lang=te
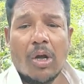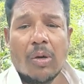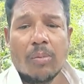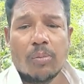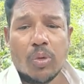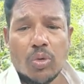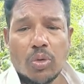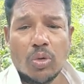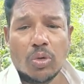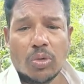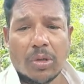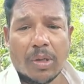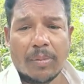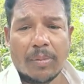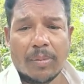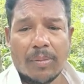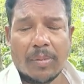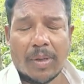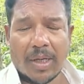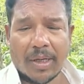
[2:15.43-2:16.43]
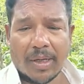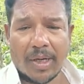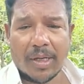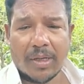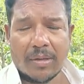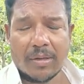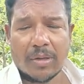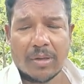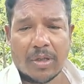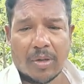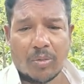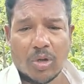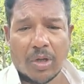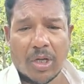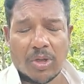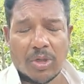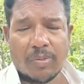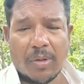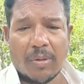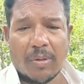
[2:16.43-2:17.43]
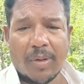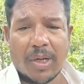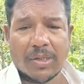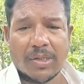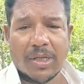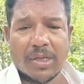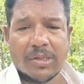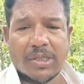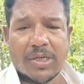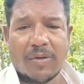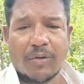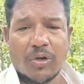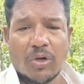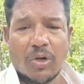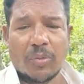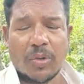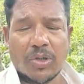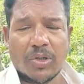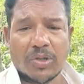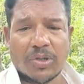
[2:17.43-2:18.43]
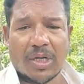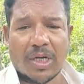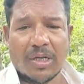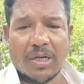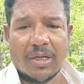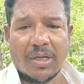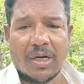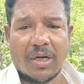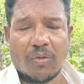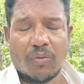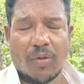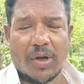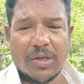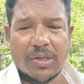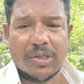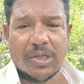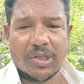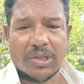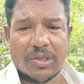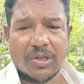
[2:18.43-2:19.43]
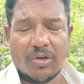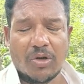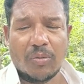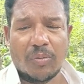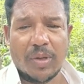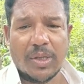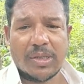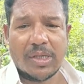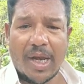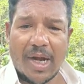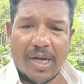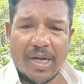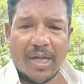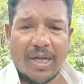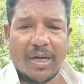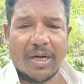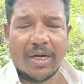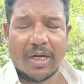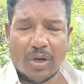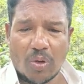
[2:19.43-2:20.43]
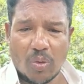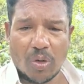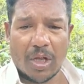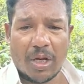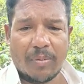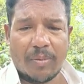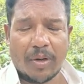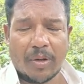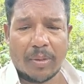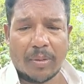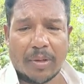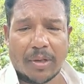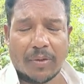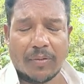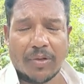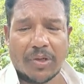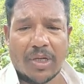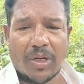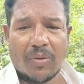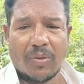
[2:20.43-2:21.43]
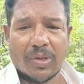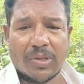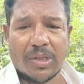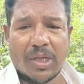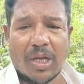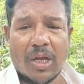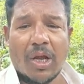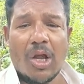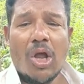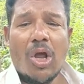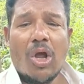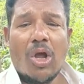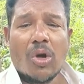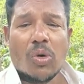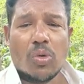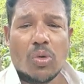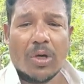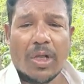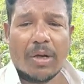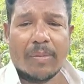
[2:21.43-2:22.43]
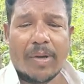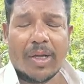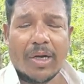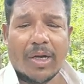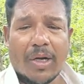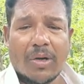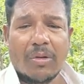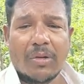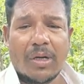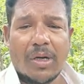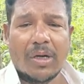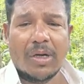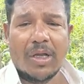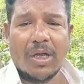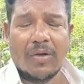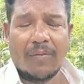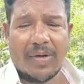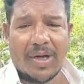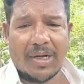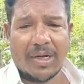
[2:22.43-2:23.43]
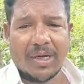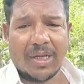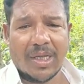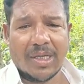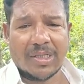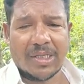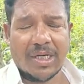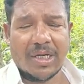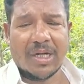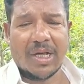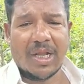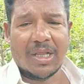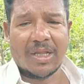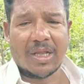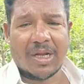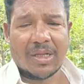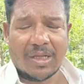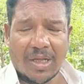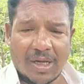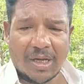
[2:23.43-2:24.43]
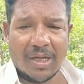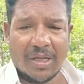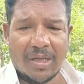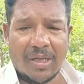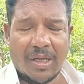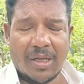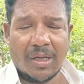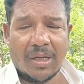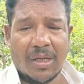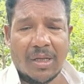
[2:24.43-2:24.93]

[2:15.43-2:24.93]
పుంగనూరు మార్కెట్ టమోటా స్మాల్ బాక్స్ సెవెంటీ రూపీస్ స్టార్టింగ్ రేట్ వన్ సిక్స్టీ రూపీస్ ఎండింగ్ రేట్ ఇక కోలార్ విషయానికి వస్తే కోలార్ మార్కెట్లో నిన్నటికి వాళ్ళకి సీడికాయల ధర తగ్గింది